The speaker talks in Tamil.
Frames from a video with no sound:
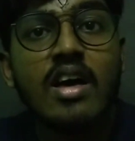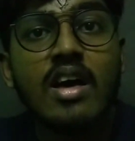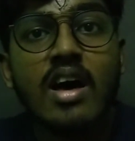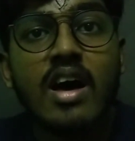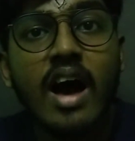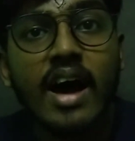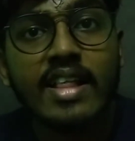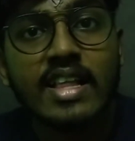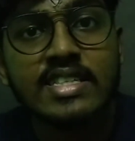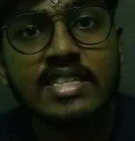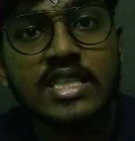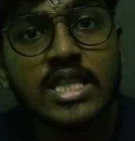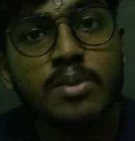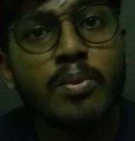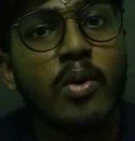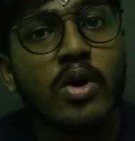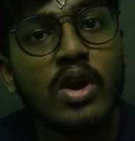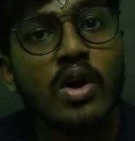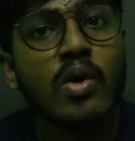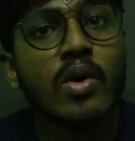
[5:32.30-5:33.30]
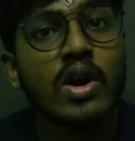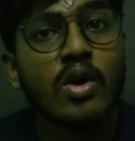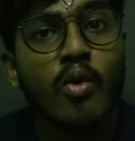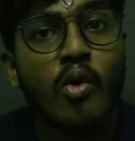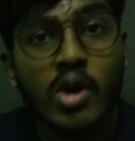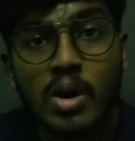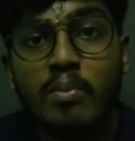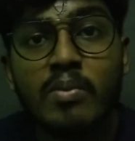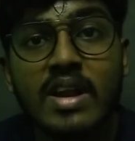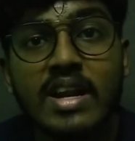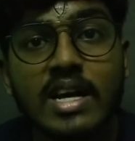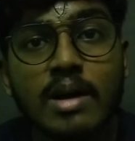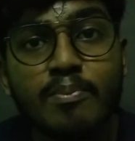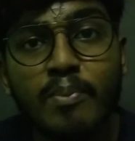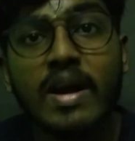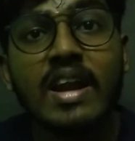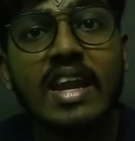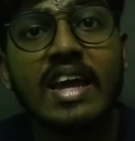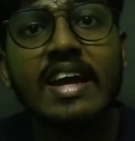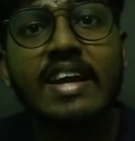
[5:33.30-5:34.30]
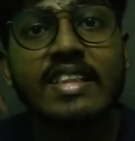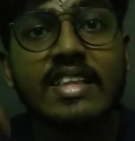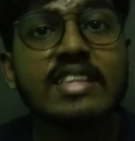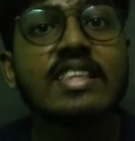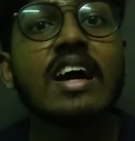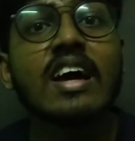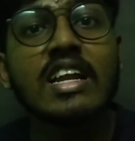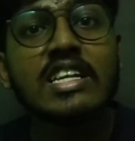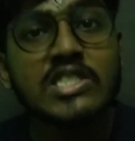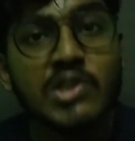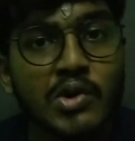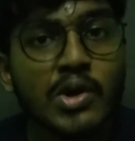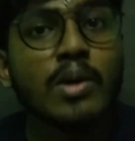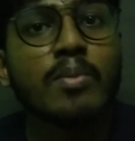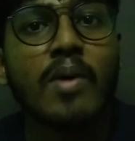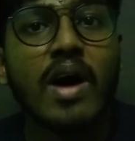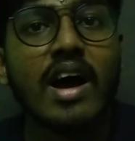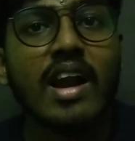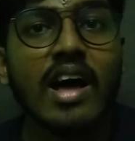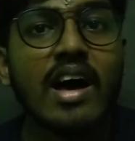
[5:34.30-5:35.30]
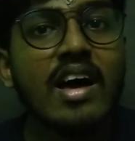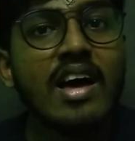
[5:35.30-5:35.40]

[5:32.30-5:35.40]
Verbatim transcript: அந்த செத்து போனவங்களோட உடம்புல இருக்க பல்லை எடுத்து தங்களை சொல்லி வைப்பாங்களாம்